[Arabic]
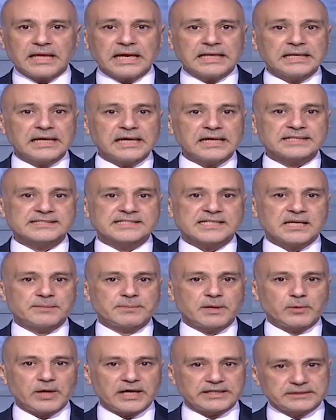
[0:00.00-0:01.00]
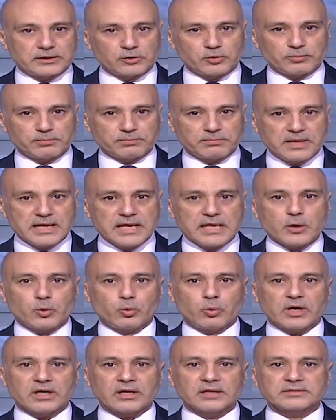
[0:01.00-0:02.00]
الأحزاب وحدهم
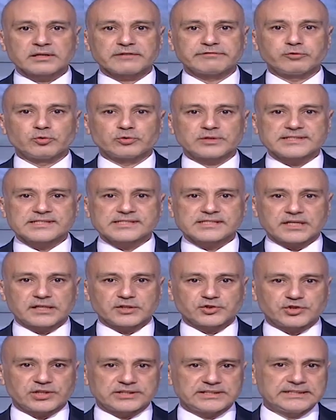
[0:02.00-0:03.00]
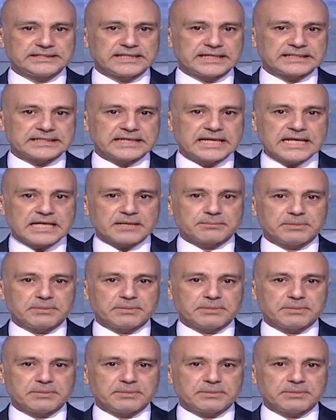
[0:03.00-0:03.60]
وقطفوا نصرا جديدا